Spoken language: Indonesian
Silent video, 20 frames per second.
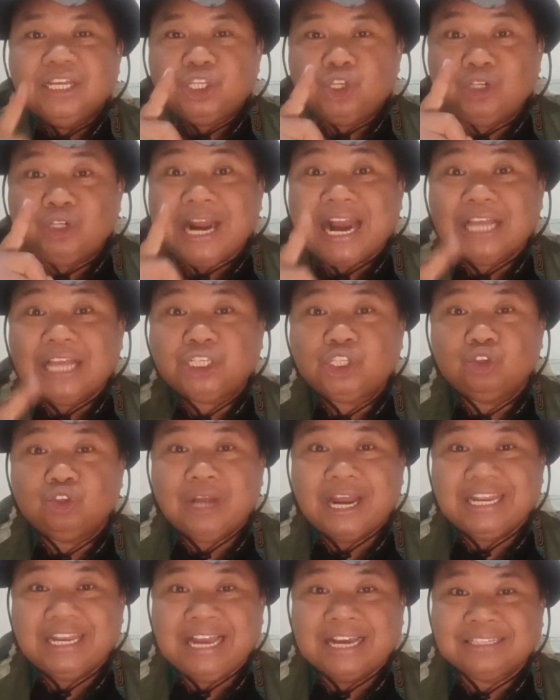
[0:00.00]

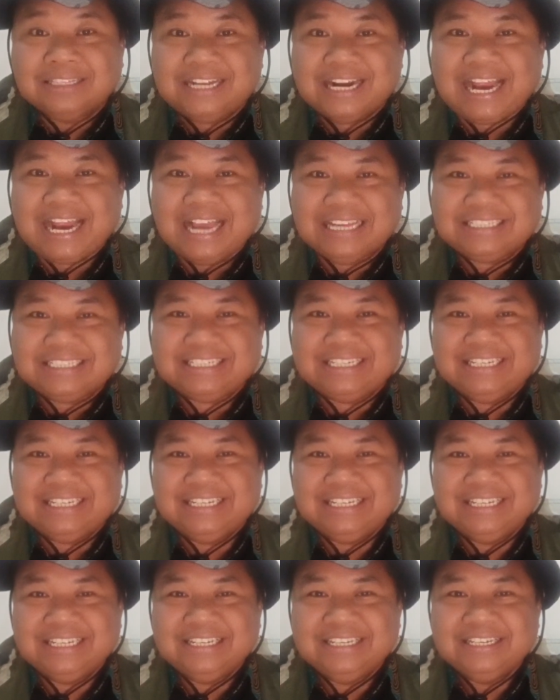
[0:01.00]
Saudara-saudari yang
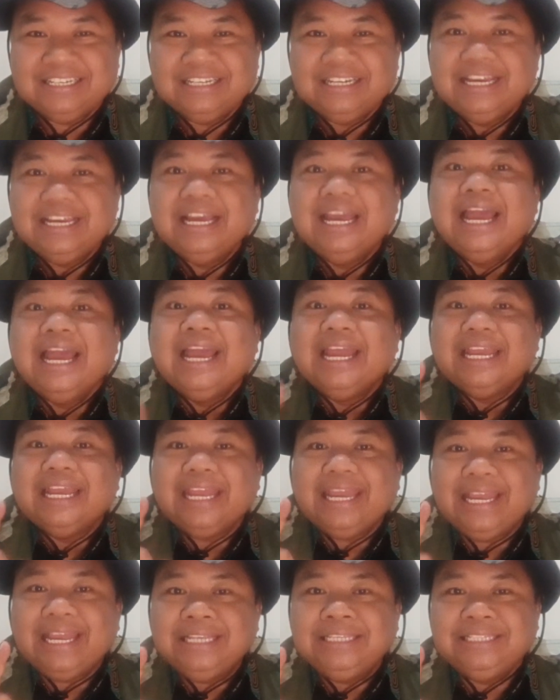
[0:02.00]
terkasih,
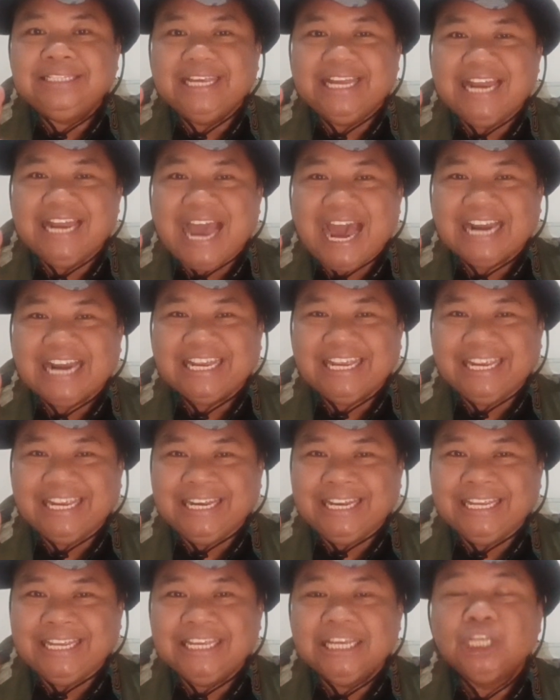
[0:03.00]
Injil hari
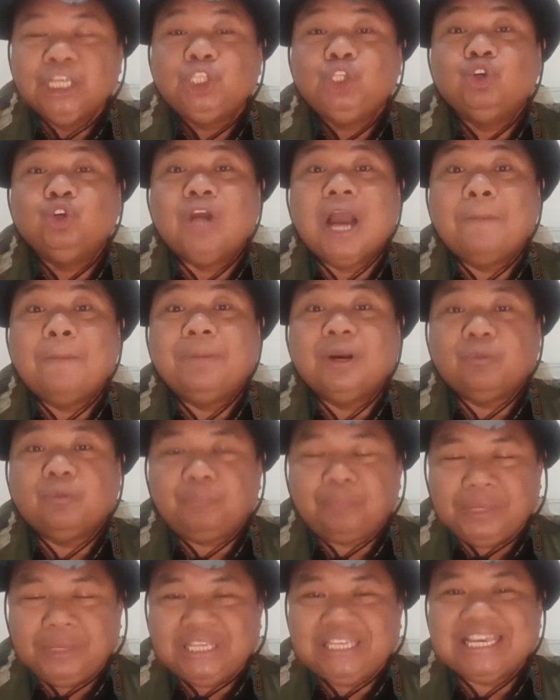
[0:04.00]
ini juga
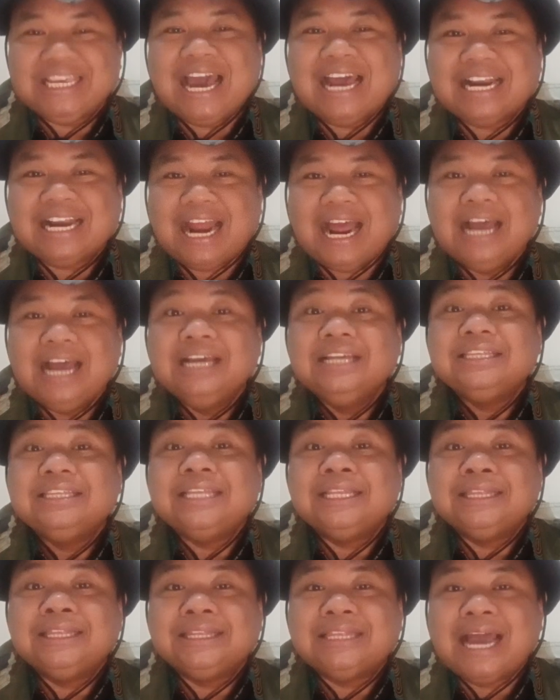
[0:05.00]
berbicara
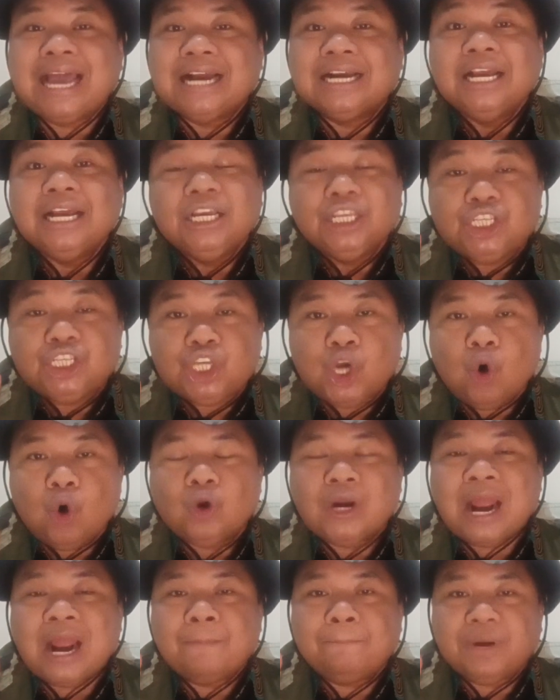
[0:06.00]
tentang
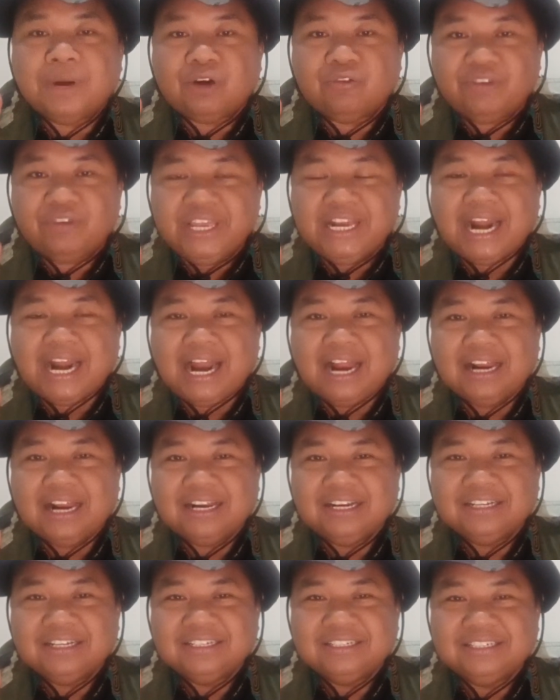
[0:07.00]
seorang perwira.
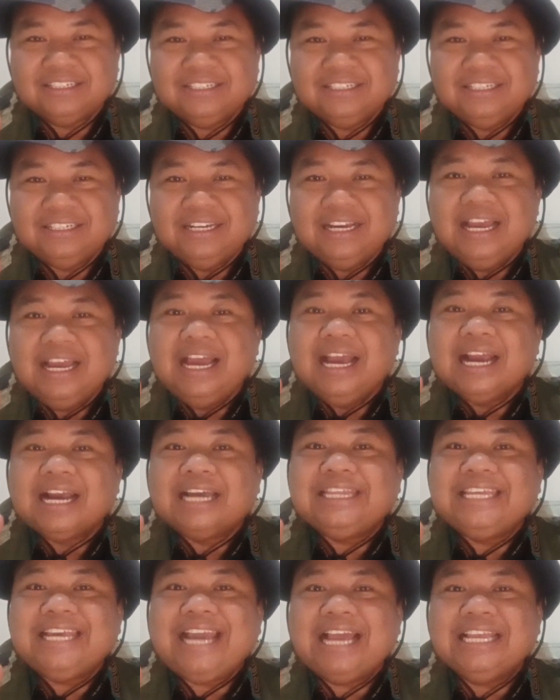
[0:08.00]

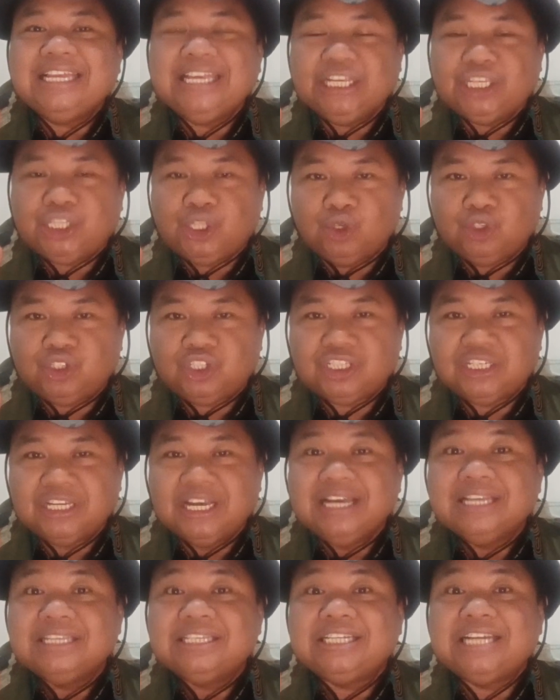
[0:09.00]
Ketika
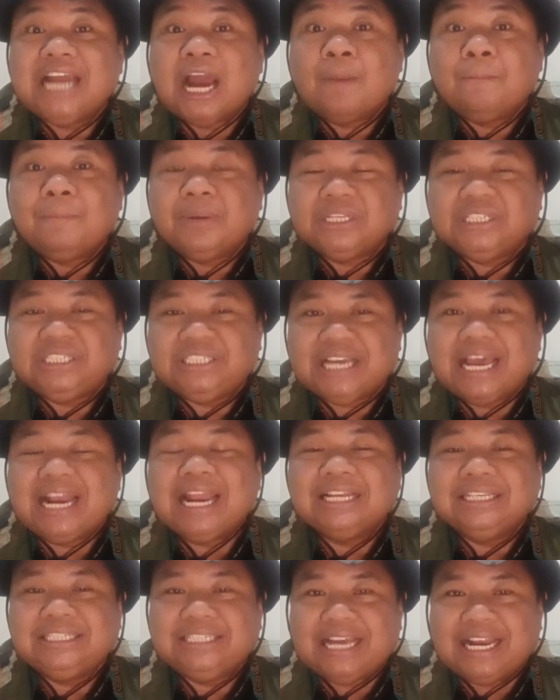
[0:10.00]
Yesus sedang
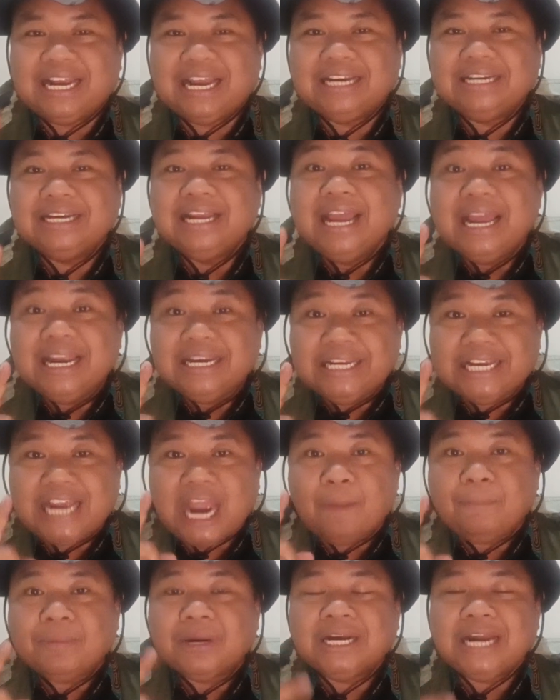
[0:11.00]
berjalan-jalan di
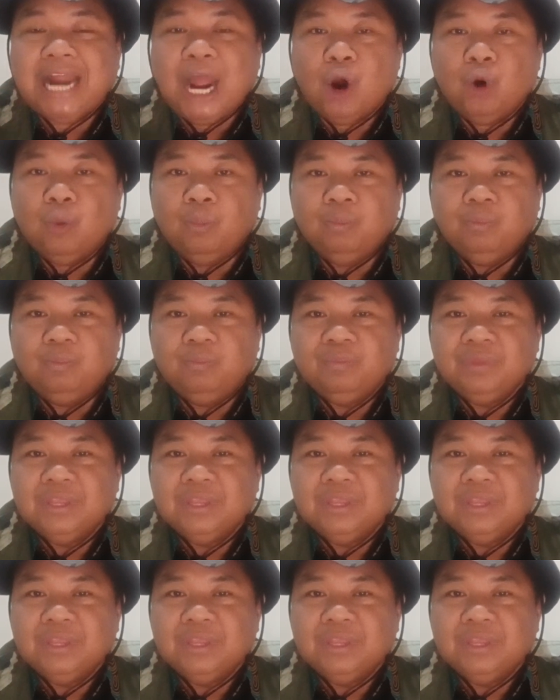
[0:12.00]
Kapernaum,